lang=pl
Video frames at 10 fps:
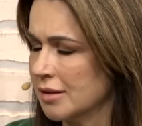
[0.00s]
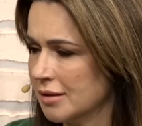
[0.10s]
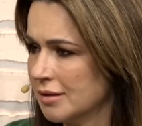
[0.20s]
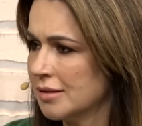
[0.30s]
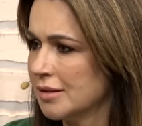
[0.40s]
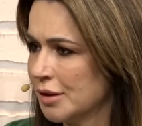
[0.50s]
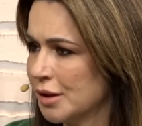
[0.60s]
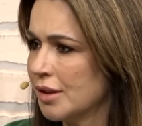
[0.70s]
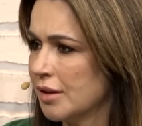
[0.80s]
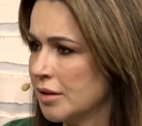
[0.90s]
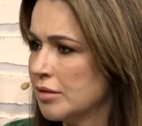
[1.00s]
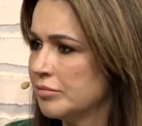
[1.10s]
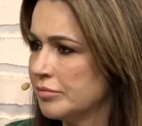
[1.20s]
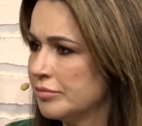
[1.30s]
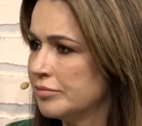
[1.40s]
rzeczy
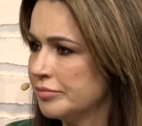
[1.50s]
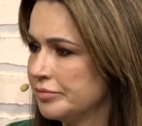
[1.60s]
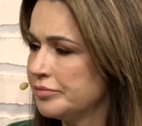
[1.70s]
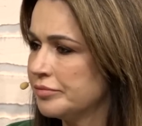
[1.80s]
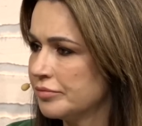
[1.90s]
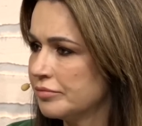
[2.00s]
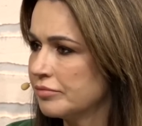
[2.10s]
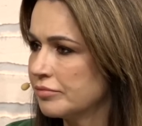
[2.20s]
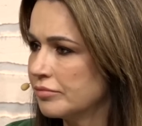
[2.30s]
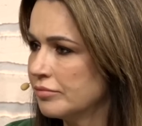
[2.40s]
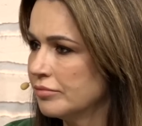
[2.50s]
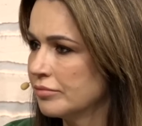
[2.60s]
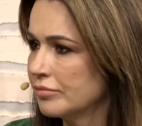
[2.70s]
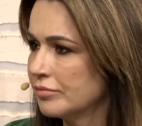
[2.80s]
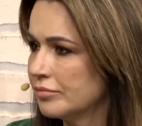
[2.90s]
się przemóc. Nie,
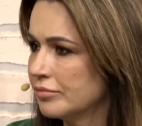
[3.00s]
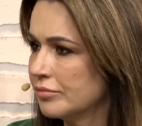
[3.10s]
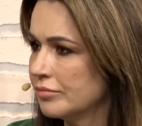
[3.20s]
do